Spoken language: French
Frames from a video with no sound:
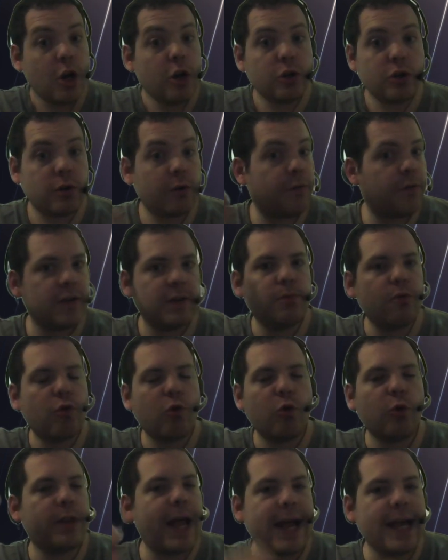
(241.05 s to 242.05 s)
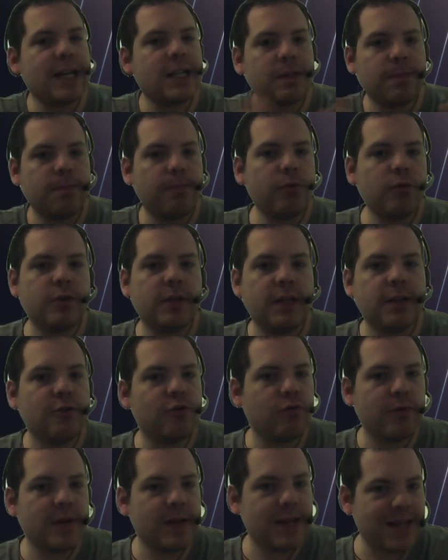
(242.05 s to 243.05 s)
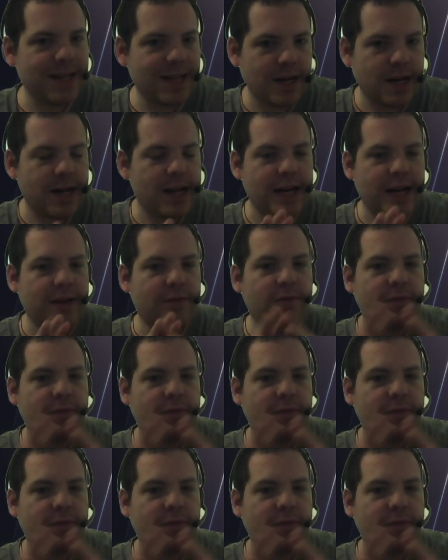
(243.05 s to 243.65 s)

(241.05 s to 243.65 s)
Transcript: Sur Facebook, on a explosé. Je vous le dis, les,